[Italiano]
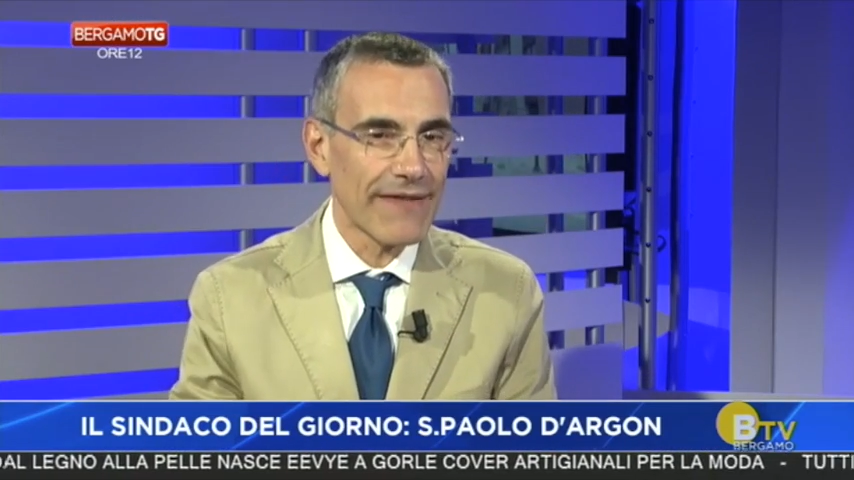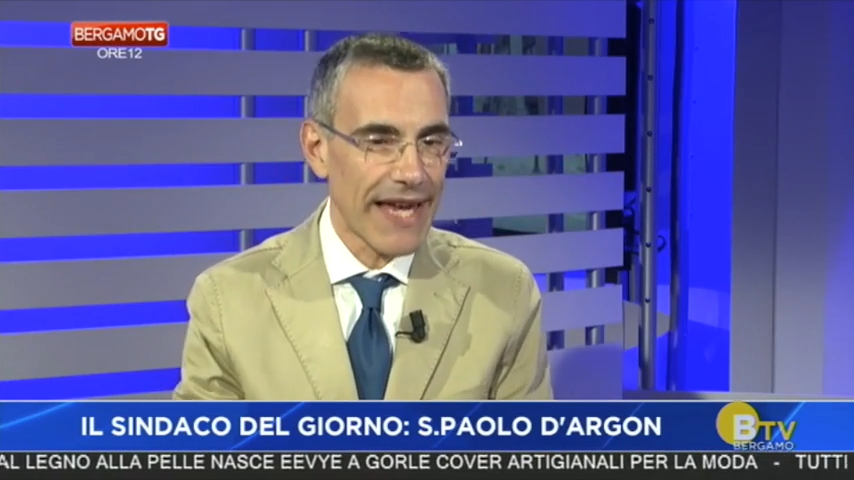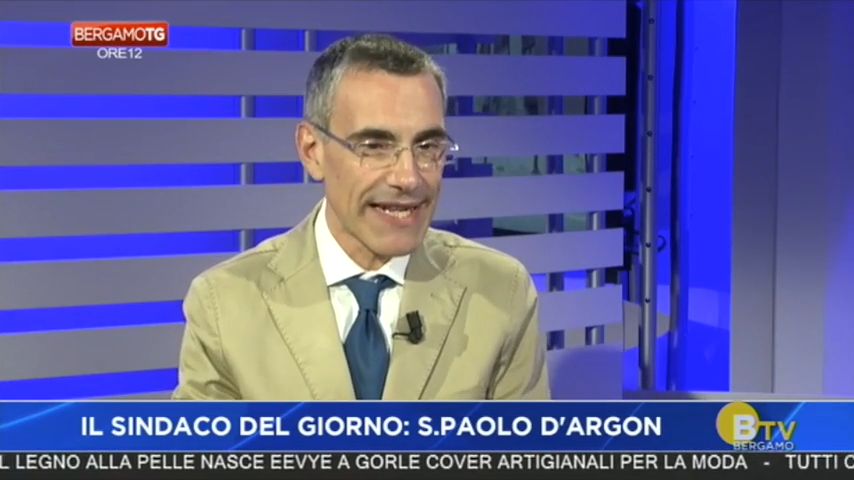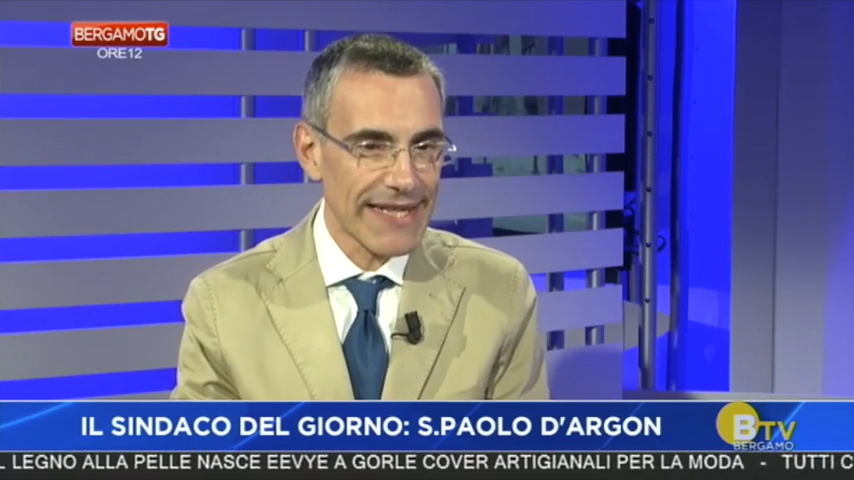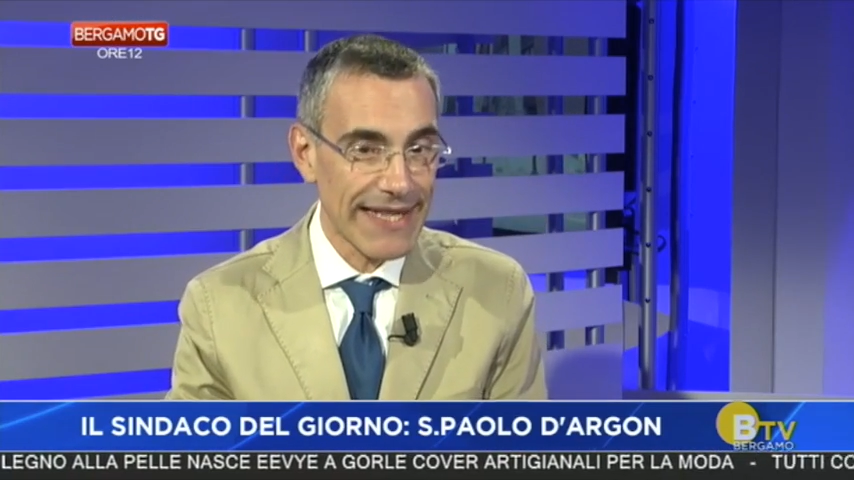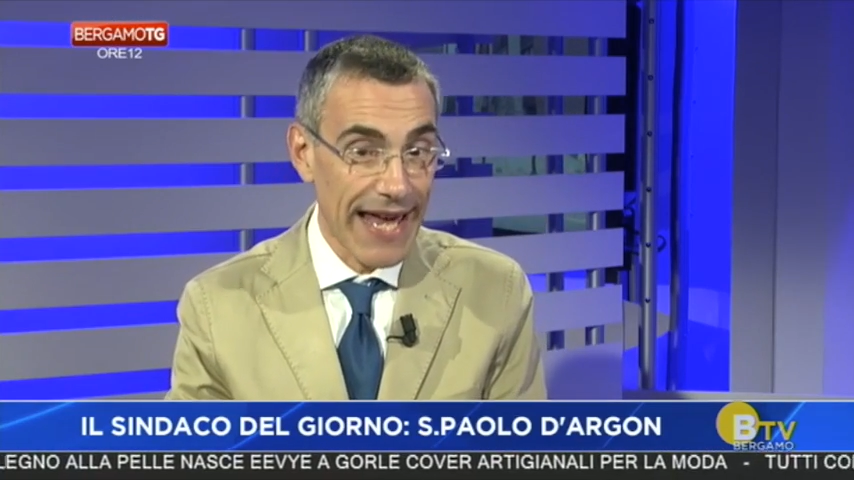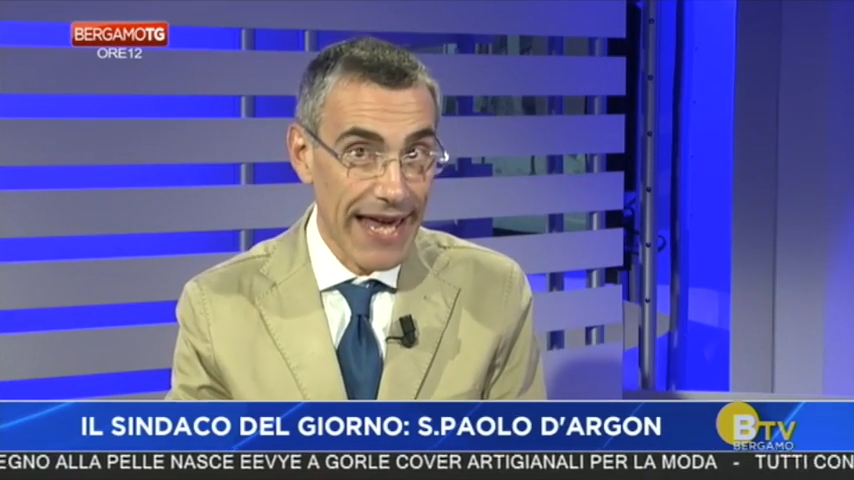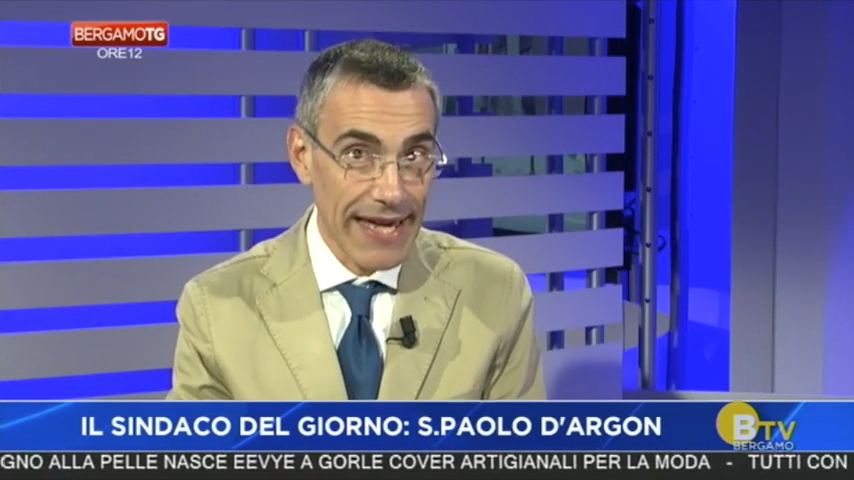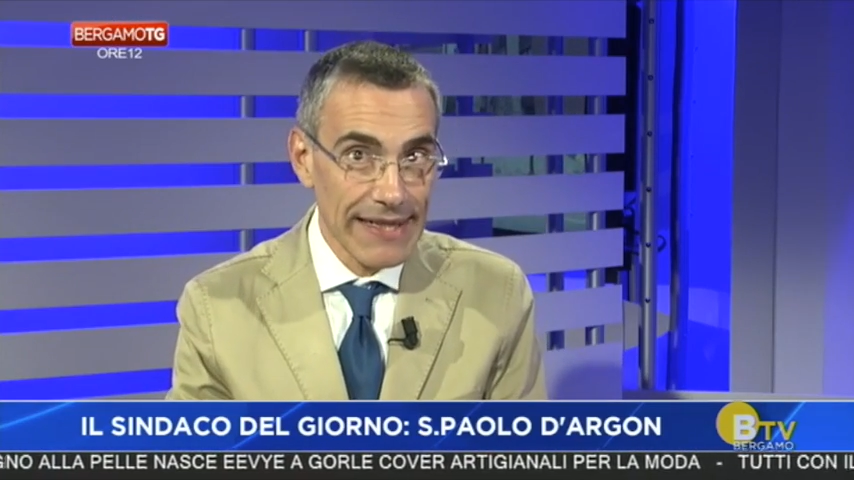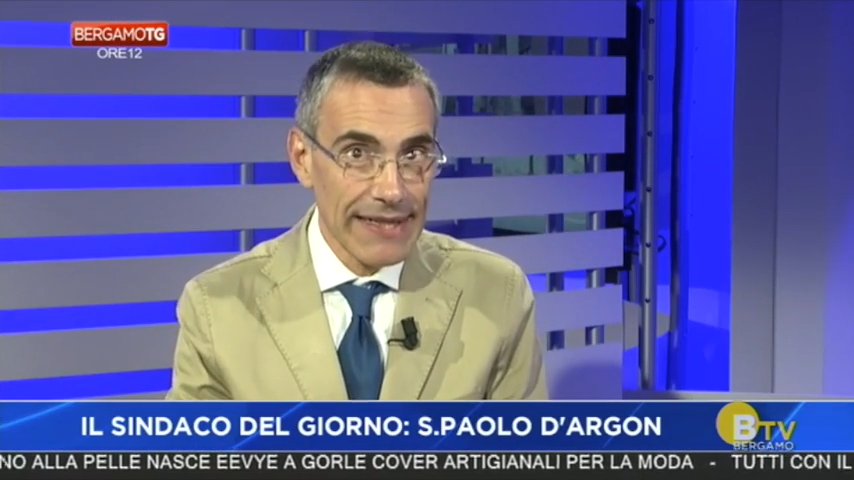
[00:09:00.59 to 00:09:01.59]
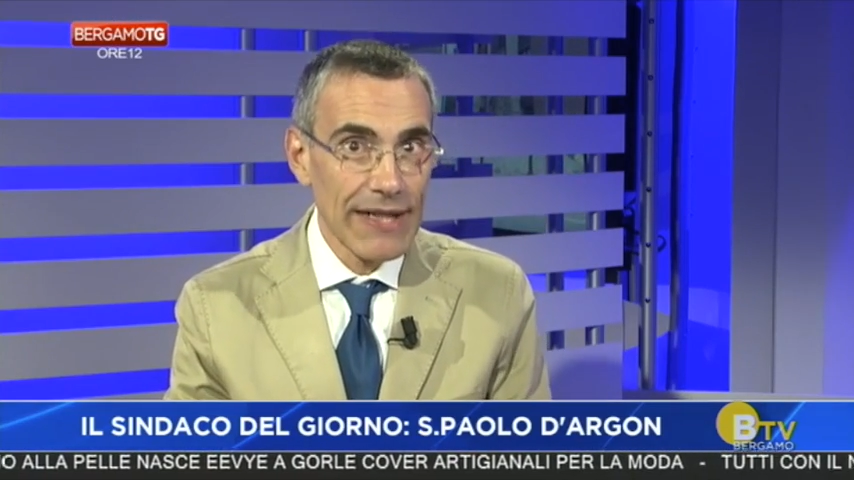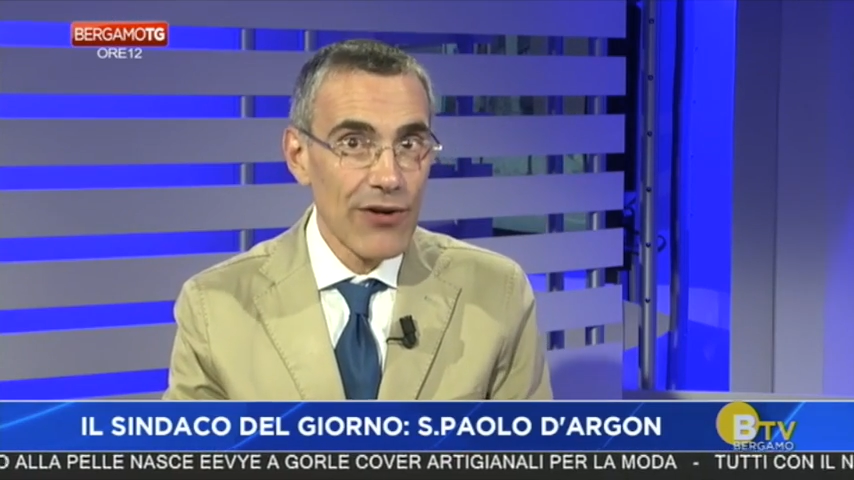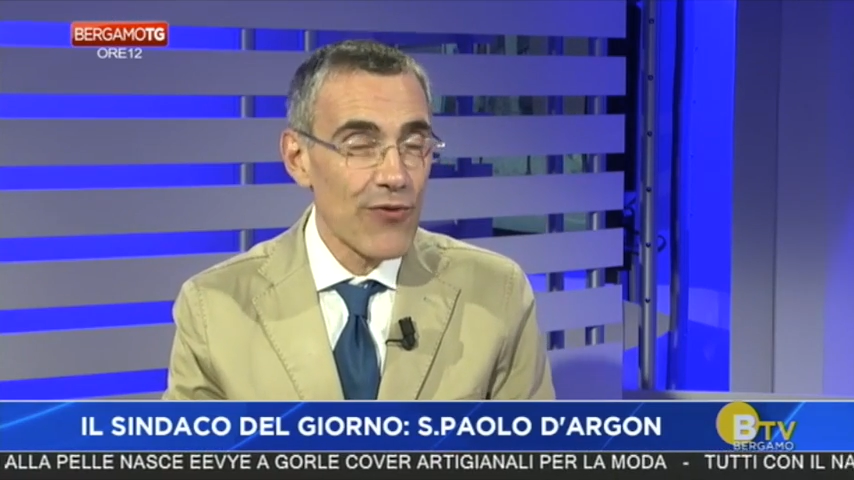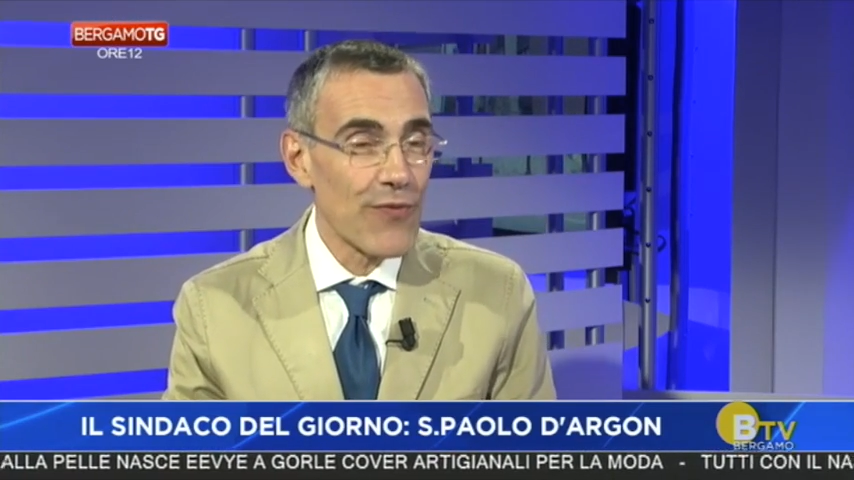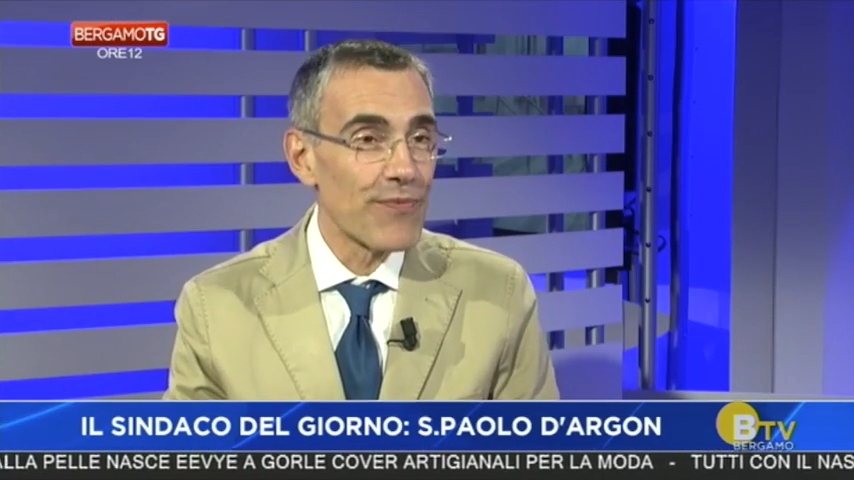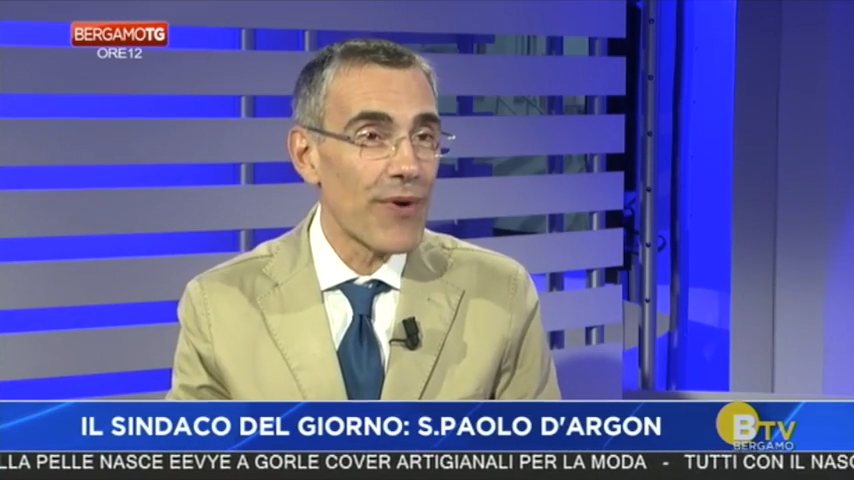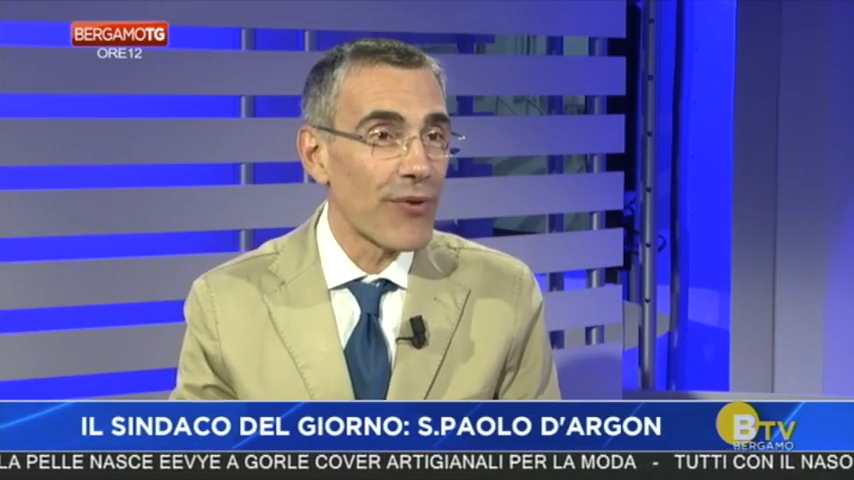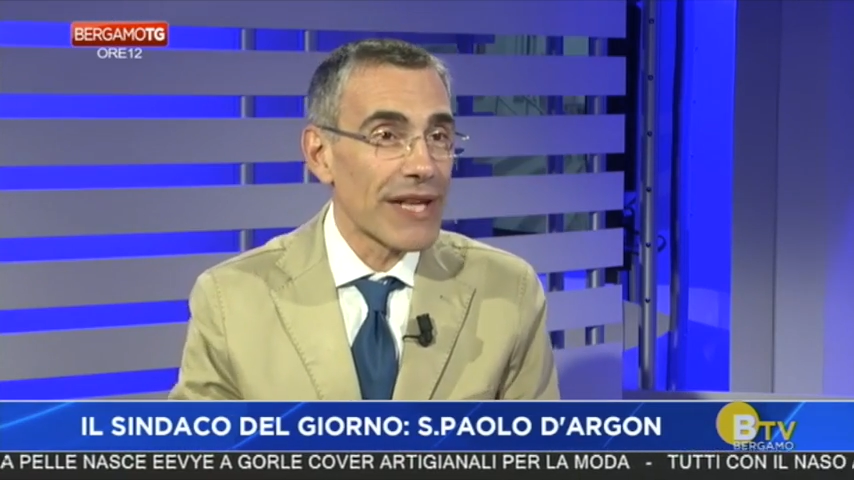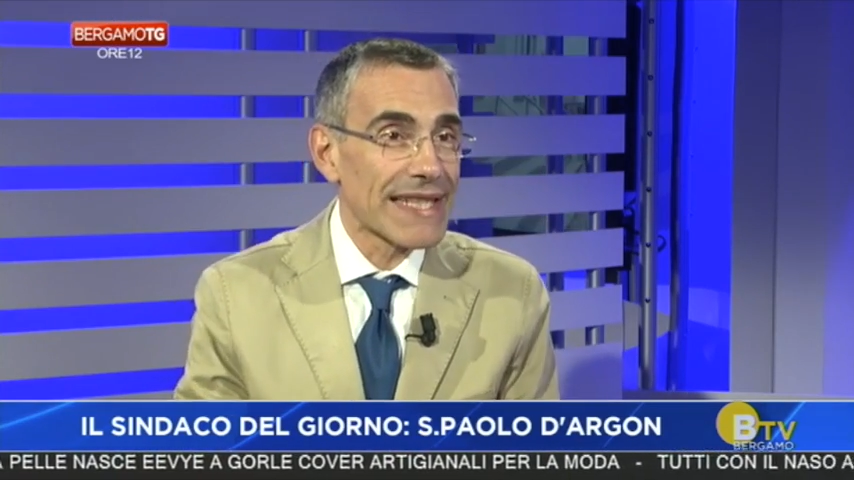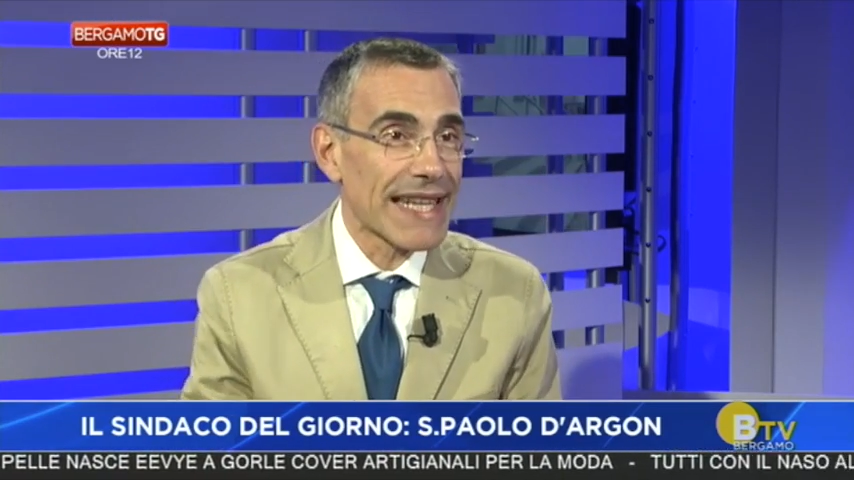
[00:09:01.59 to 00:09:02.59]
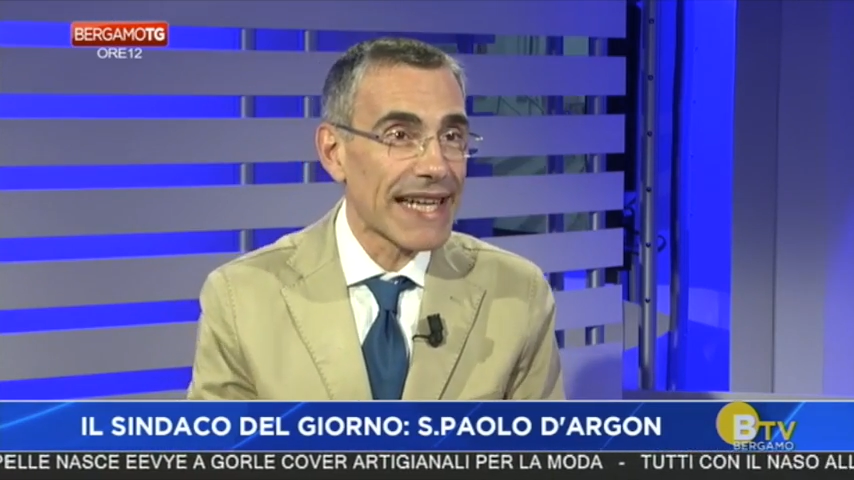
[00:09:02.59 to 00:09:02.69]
versi è un po' una